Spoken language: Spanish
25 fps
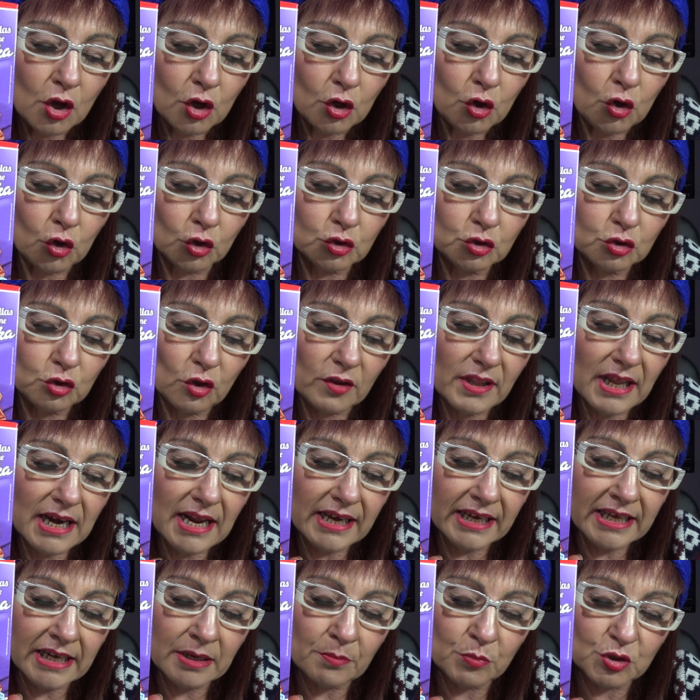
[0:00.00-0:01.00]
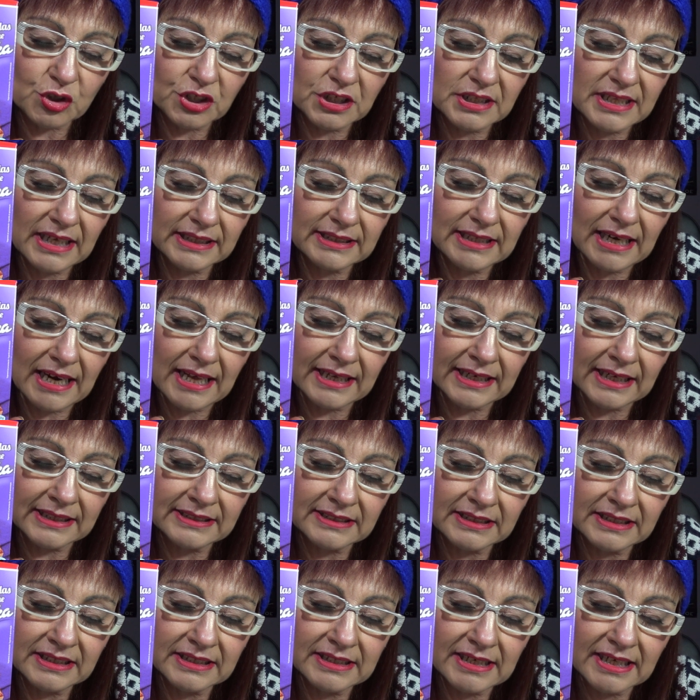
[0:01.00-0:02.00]
con toda la cremosidad de la
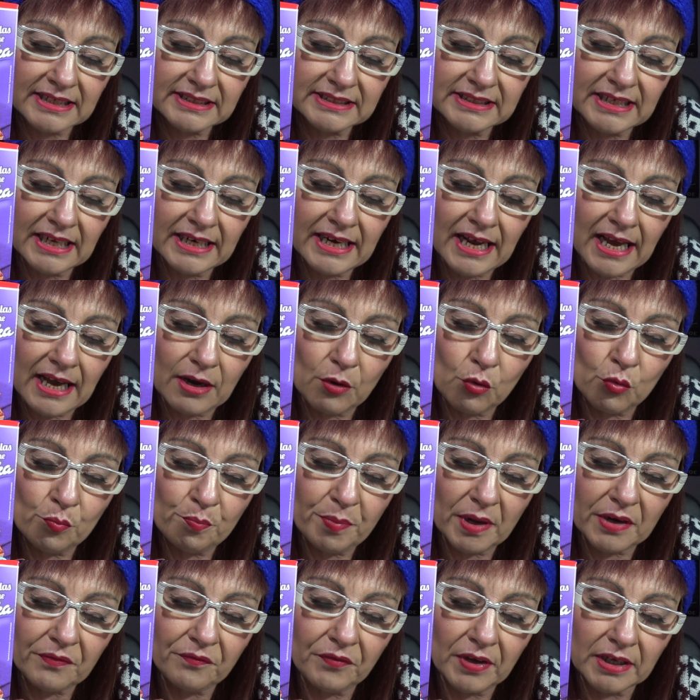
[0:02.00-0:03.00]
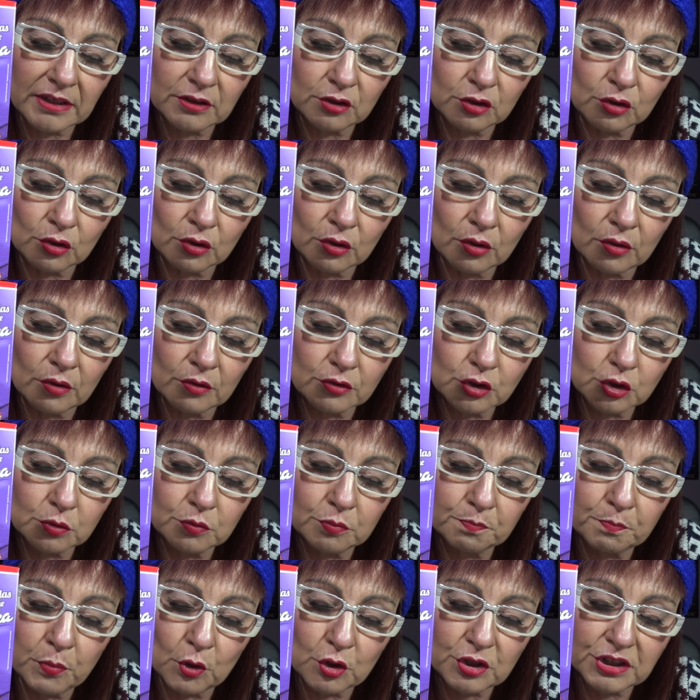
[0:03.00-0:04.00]
natilla. Será un perfecto
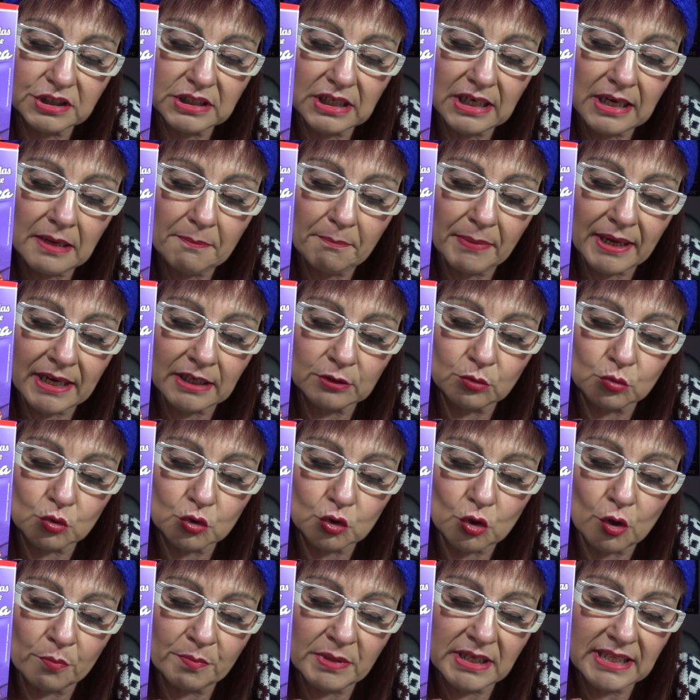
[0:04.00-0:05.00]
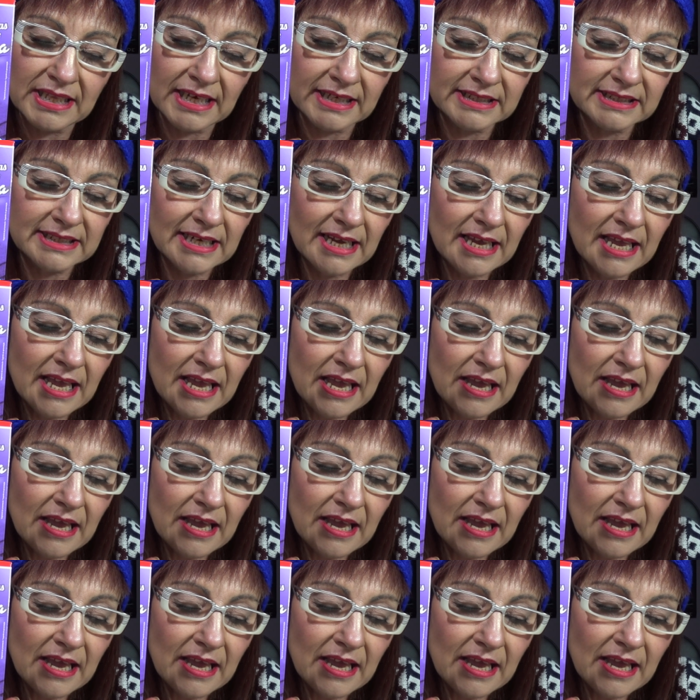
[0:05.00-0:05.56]
postre para tus comidas.